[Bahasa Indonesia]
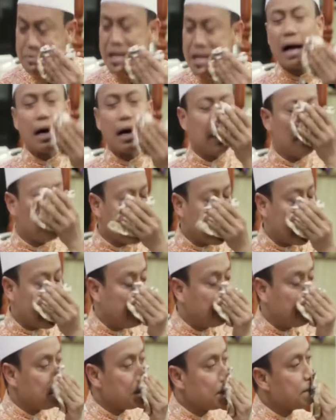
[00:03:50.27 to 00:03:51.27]
Jangan pak.
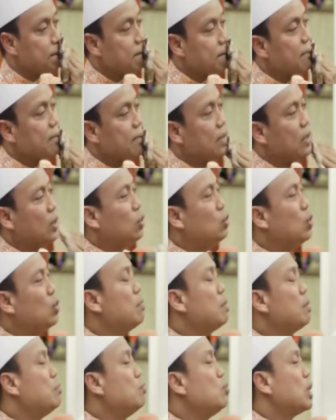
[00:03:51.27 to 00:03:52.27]
Itu
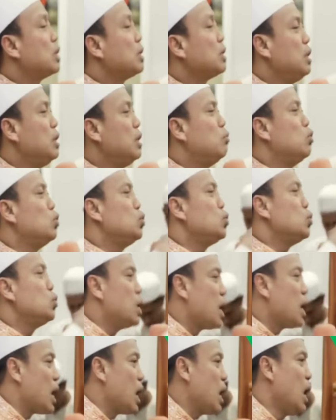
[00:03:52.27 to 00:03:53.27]
yang membuat. Ibu
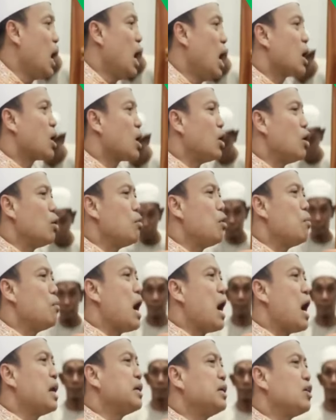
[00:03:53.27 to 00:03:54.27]
juga kalau mau
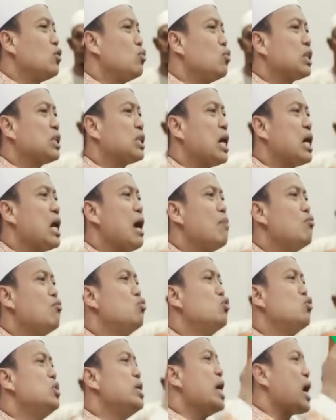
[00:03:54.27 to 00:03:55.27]
bahagia rumah
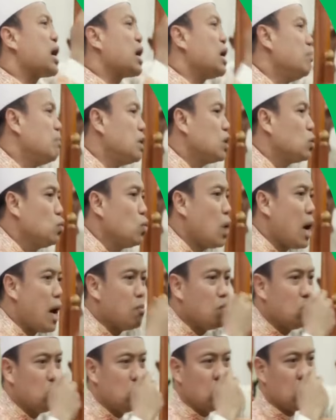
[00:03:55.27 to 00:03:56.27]
tanggamu muliakan
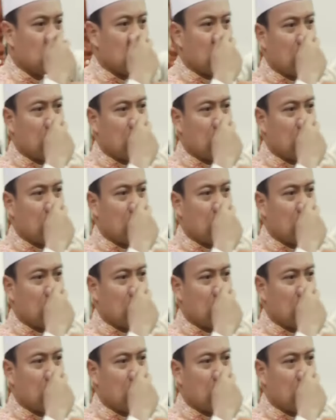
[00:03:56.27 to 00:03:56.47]
mertuamu.